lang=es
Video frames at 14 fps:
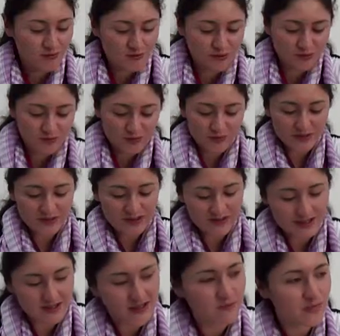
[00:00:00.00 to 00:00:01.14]
curso de
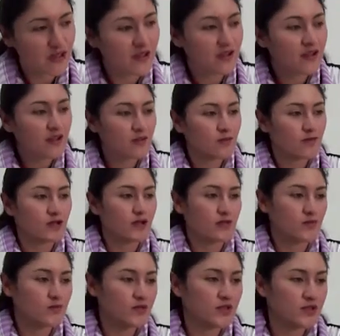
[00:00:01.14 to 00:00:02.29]
poesía va dirigido a
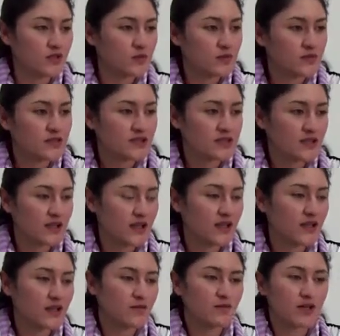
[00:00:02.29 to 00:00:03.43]
la comunidad
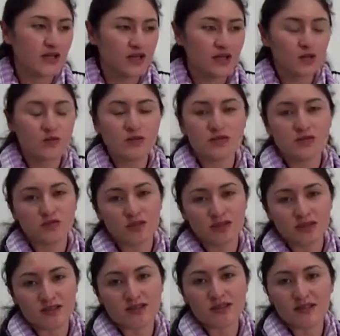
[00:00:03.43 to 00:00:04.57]
universitaria, empleados,
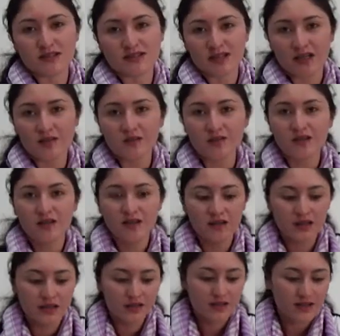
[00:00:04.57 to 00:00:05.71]
estudiantes y egresados
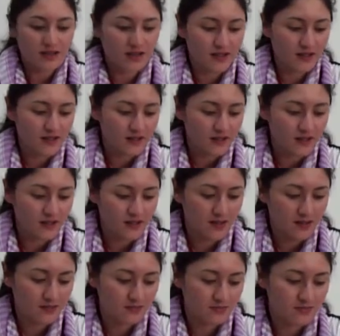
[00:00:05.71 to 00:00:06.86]
que
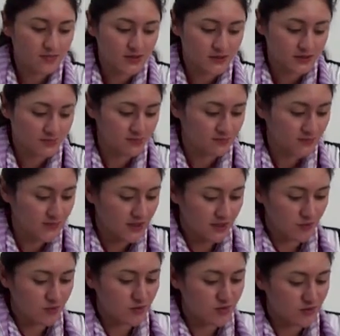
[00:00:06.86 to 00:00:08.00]
quieran pues dar
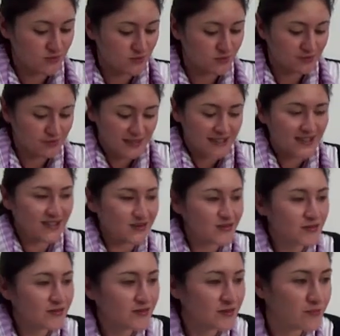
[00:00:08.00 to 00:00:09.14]
a conocer su
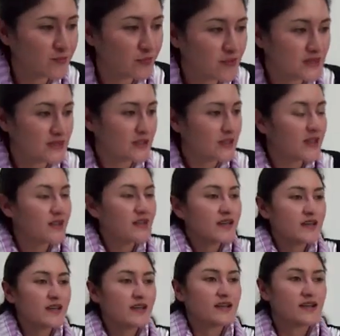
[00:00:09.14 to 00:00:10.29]
talento en poesía.
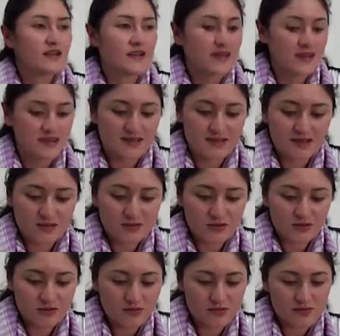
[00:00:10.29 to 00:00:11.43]
La idea es que
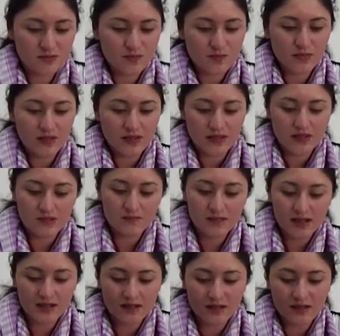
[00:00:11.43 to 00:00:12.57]
ellos eh,
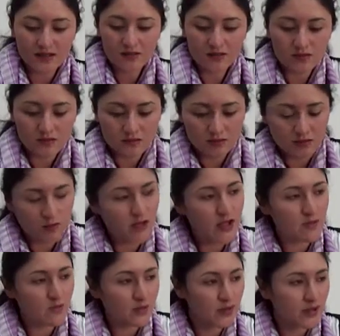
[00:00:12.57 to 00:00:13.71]
mandan
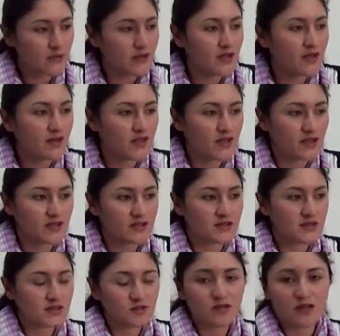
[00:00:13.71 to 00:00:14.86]
el poema, aquí
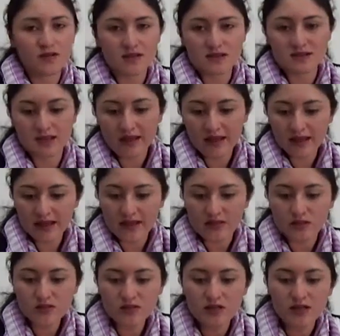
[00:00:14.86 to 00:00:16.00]
se hace una base de
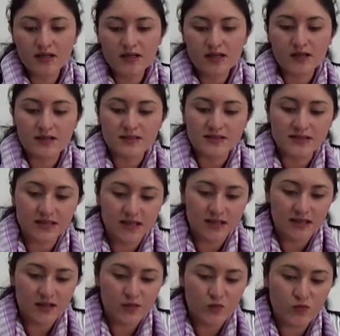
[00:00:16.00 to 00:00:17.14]
datos,
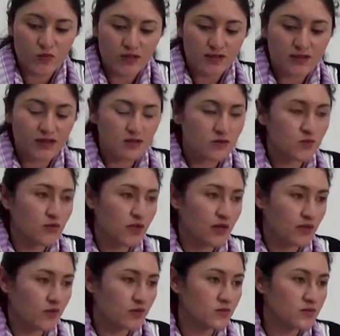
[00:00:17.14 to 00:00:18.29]
se reúnen tres
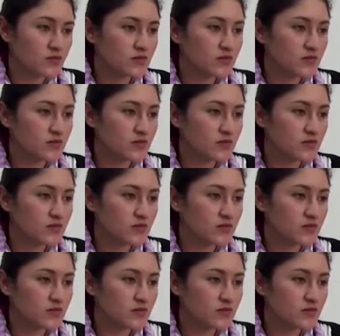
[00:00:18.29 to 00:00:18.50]
jurados